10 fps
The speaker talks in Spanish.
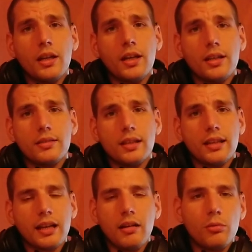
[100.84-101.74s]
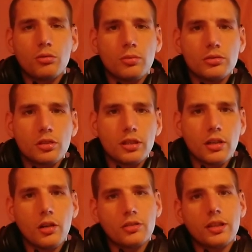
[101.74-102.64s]
este, que hablamos un montón
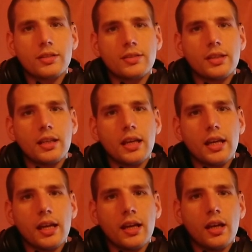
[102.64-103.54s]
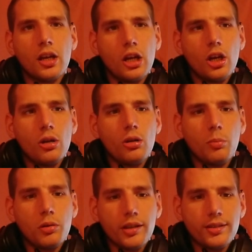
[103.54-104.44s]
de cosas, así que lo
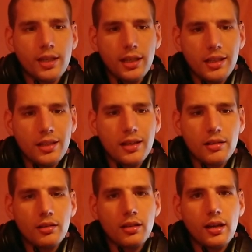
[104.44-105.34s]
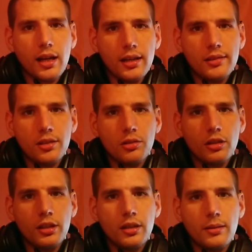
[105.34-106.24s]
pueden seguir a él, sino
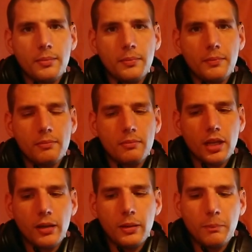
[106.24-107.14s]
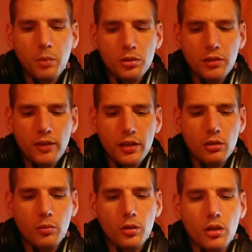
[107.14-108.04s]
en, en Spotify
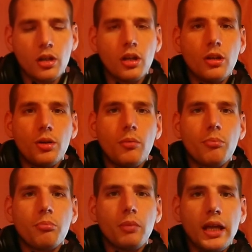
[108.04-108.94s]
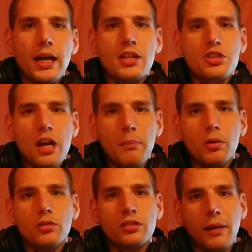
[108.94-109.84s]
como Mega
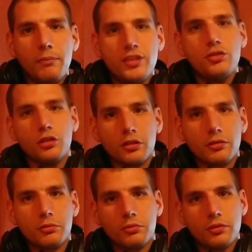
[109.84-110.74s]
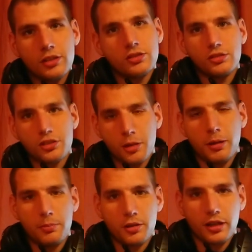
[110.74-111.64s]
Chapo Transmisión, así se
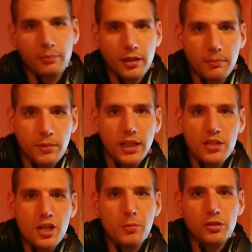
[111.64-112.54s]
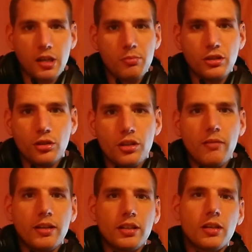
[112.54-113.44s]
llama el programa, Mega Chapo Transmisión, y
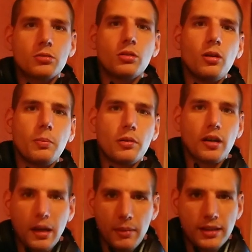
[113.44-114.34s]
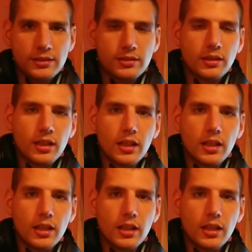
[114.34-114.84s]
ahí va a tener todos los programas